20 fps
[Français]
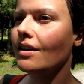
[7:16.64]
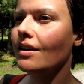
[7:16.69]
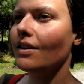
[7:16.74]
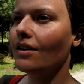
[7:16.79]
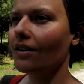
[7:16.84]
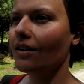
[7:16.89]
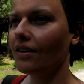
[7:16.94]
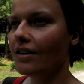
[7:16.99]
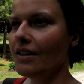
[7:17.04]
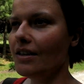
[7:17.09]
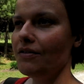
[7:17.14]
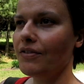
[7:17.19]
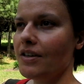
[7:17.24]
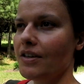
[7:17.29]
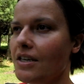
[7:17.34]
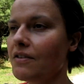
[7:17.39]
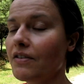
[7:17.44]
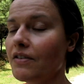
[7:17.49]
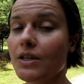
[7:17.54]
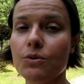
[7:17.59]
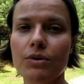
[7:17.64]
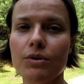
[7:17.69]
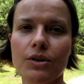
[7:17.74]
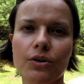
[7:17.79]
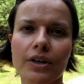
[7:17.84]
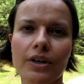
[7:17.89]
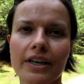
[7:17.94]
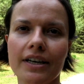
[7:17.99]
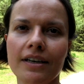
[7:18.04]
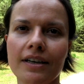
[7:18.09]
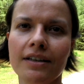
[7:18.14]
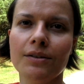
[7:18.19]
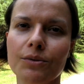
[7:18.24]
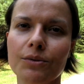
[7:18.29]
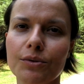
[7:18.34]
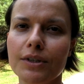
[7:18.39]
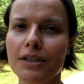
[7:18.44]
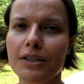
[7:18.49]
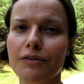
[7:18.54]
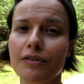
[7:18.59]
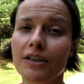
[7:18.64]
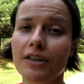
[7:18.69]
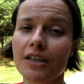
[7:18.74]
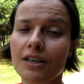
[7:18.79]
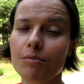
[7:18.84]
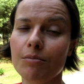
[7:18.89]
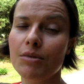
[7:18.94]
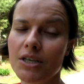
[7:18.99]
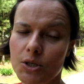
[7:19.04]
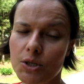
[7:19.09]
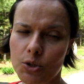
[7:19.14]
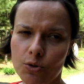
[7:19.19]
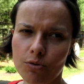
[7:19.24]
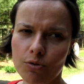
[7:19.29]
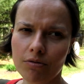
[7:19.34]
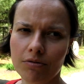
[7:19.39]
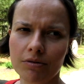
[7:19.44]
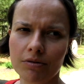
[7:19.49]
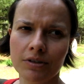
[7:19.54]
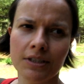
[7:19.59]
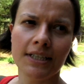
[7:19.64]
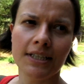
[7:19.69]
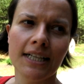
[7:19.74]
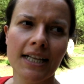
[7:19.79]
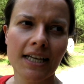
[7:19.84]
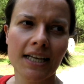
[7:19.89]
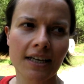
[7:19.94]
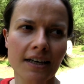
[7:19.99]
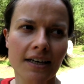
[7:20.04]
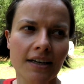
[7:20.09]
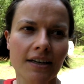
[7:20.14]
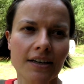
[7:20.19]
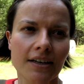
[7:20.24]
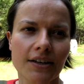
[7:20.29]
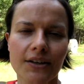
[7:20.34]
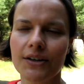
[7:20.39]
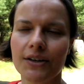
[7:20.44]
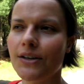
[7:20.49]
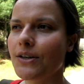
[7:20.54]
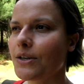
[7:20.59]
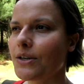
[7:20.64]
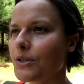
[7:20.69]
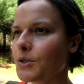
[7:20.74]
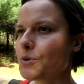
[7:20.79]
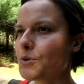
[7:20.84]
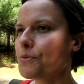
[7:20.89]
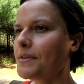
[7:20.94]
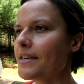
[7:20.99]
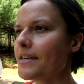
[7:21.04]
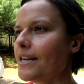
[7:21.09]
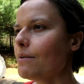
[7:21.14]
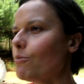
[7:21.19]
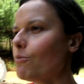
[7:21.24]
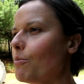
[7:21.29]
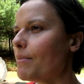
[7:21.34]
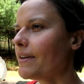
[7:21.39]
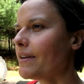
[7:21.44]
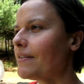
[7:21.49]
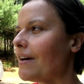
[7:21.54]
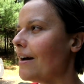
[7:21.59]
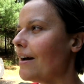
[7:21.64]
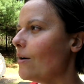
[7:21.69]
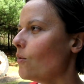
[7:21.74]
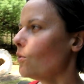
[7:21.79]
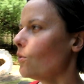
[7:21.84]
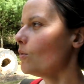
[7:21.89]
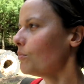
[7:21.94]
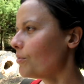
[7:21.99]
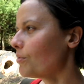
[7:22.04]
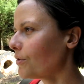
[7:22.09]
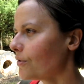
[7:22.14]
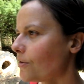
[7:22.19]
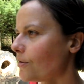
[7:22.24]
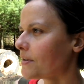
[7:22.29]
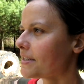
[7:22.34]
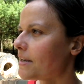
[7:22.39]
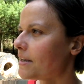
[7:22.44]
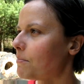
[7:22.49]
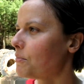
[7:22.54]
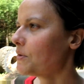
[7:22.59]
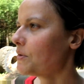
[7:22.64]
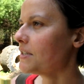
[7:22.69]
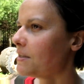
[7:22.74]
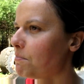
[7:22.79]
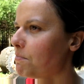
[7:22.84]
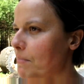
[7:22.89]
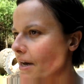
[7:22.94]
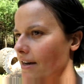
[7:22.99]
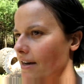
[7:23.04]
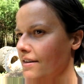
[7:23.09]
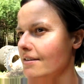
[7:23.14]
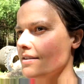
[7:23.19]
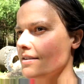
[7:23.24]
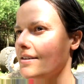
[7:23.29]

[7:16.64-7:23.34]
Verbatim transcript: Euh, il fait 28 degrés, donc il fait bien chaud. Euh, je suis allée me mettre à l'ombre dans un petit parc